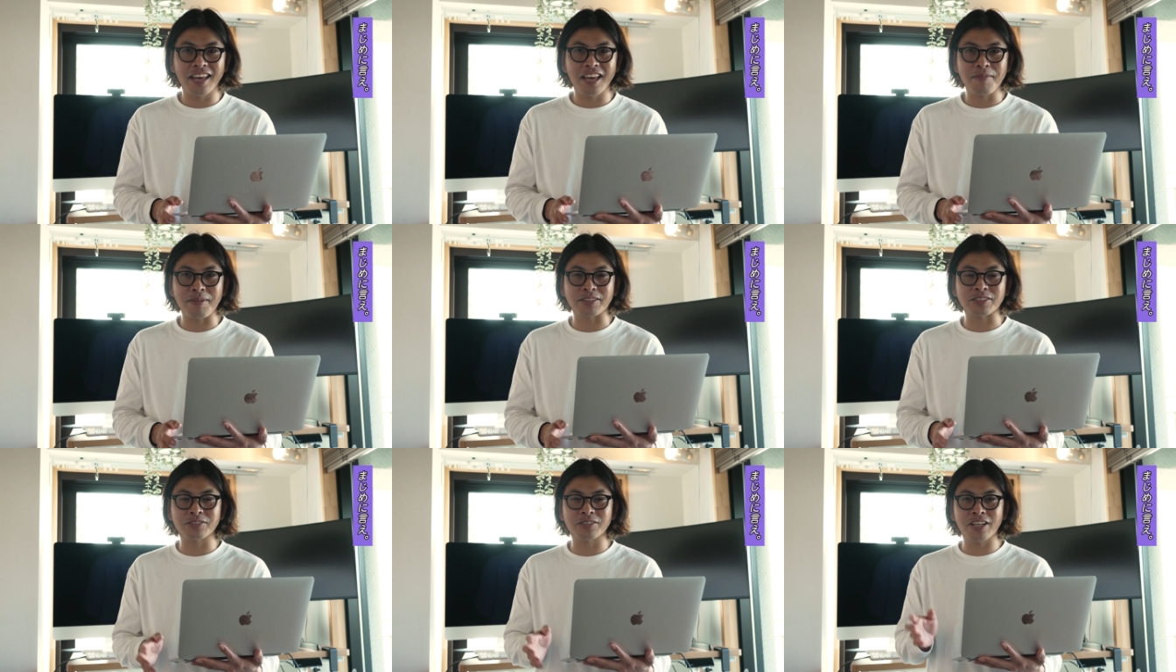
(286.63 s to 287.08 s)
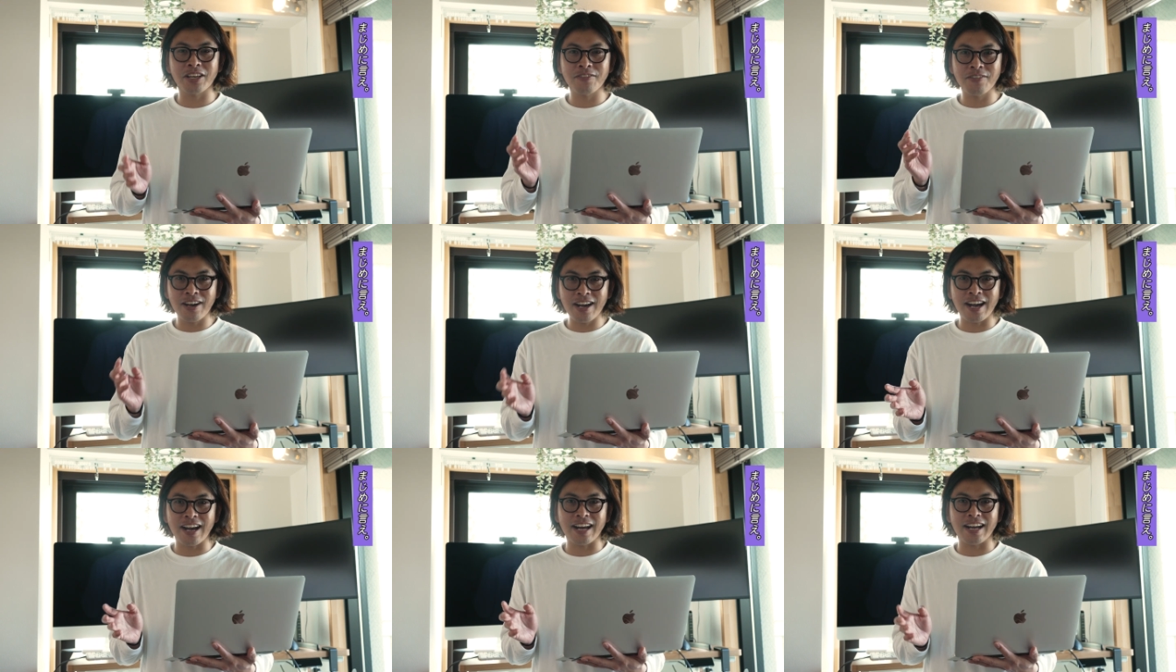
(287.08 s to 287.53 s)
まあ、それ
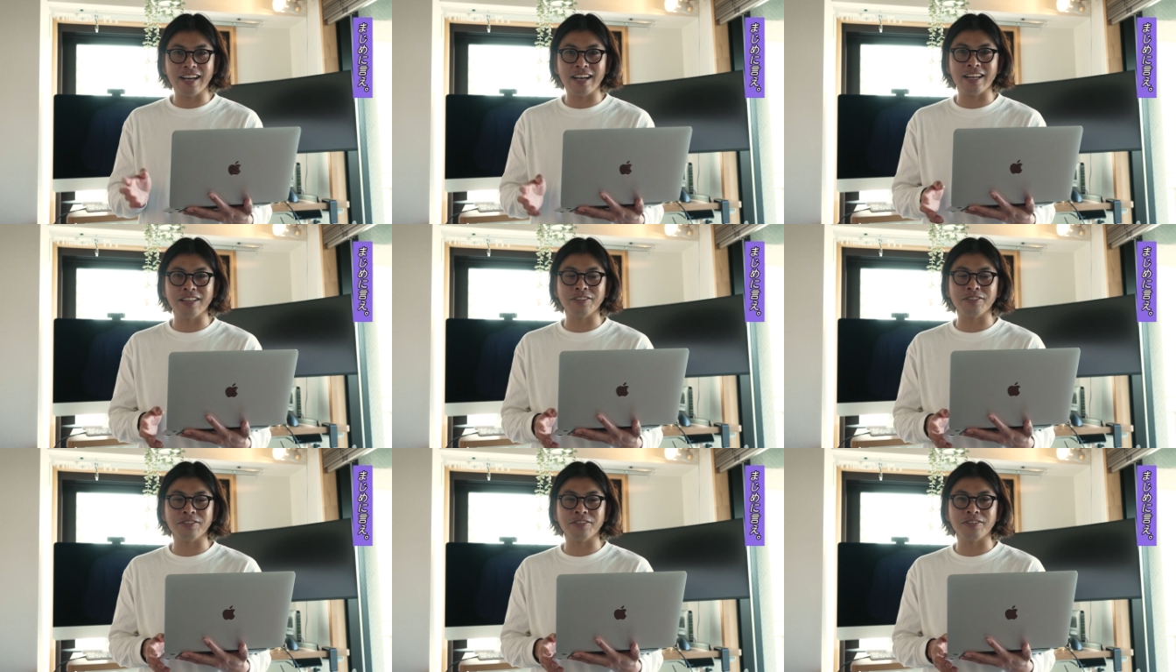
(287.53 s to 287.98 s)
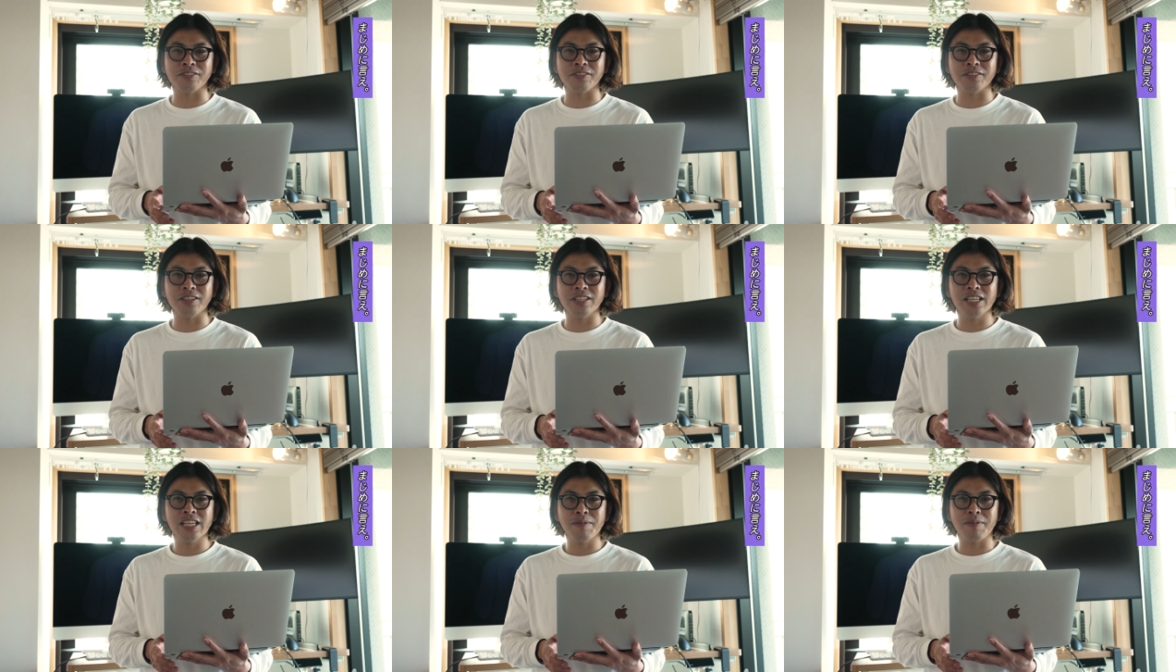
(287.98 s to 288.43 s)
は、あ
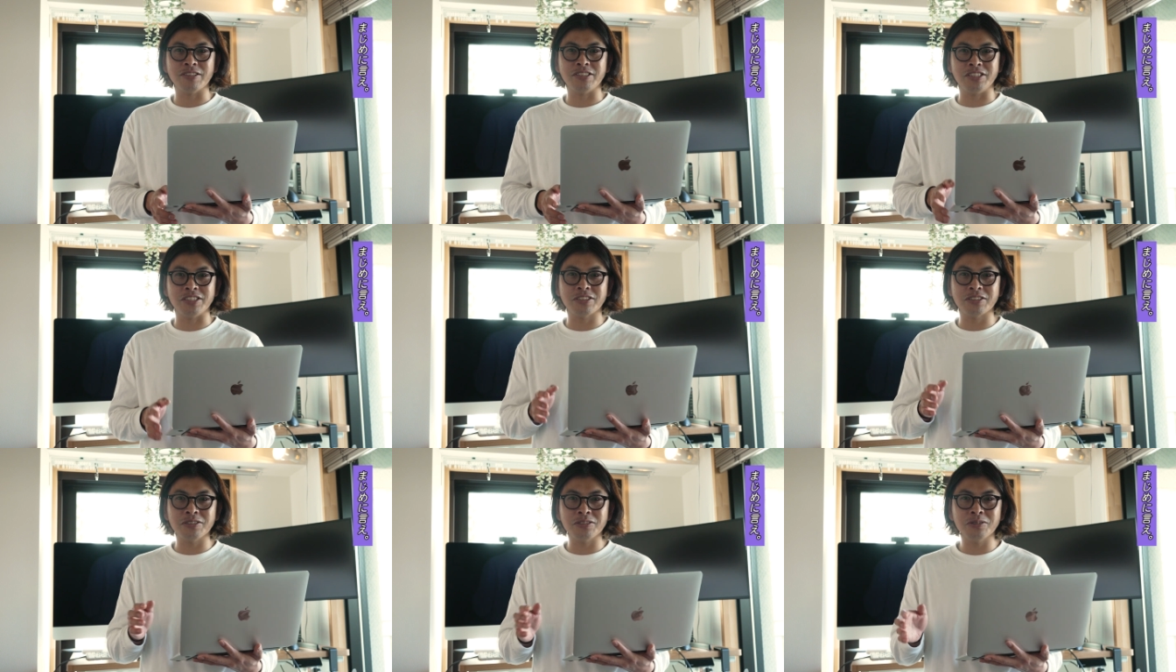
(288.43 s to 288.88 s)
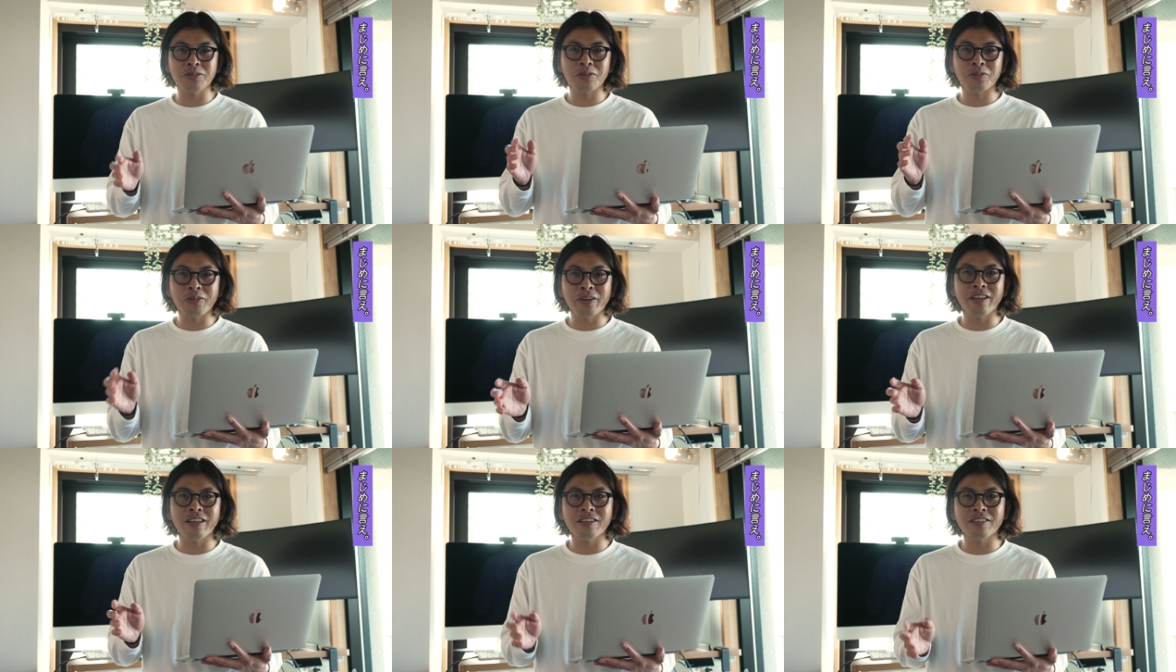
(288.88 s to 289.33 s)
の、時空を
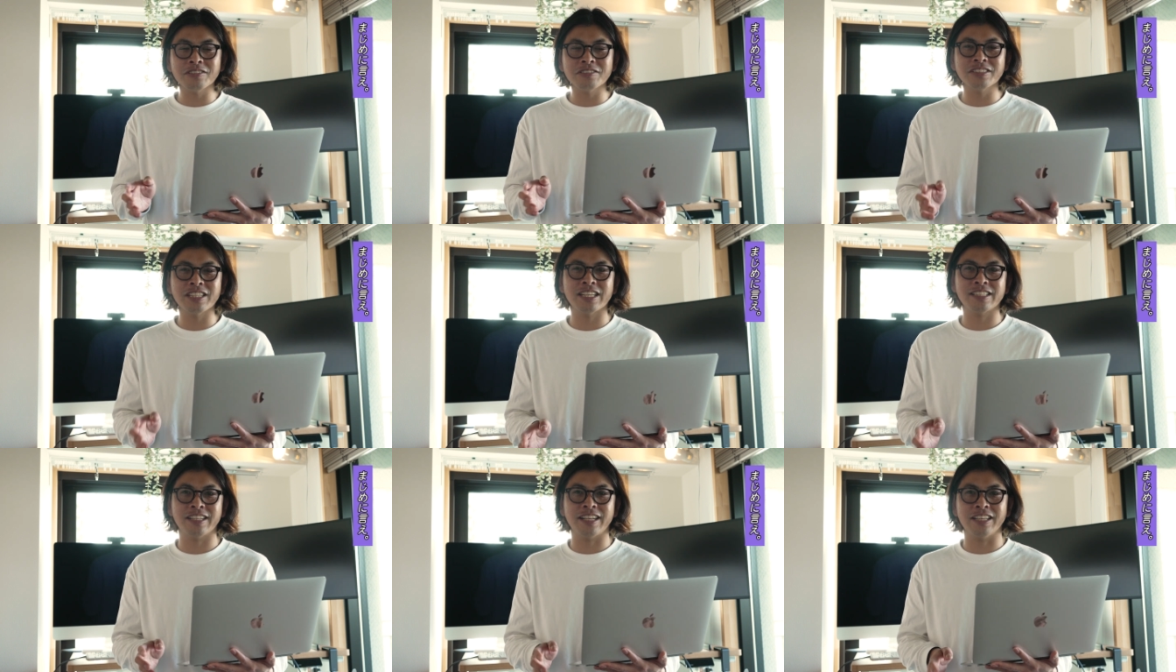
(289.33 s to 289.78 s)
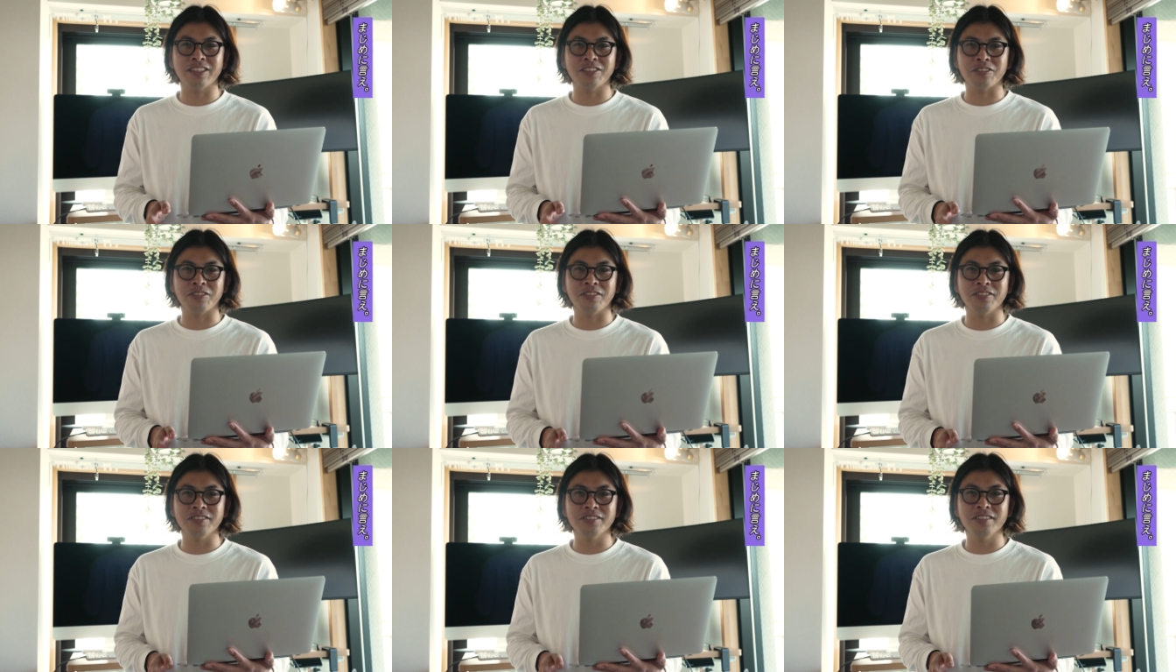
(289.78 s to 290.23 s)
超えるぐらいじゃない
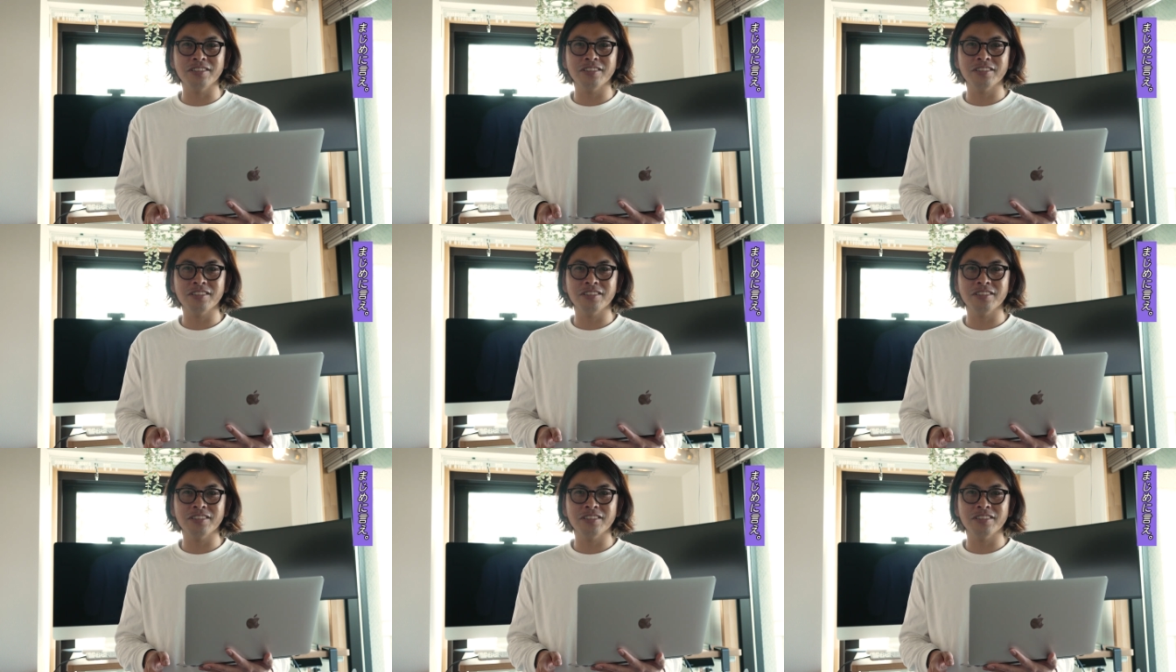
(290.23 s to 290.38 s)
と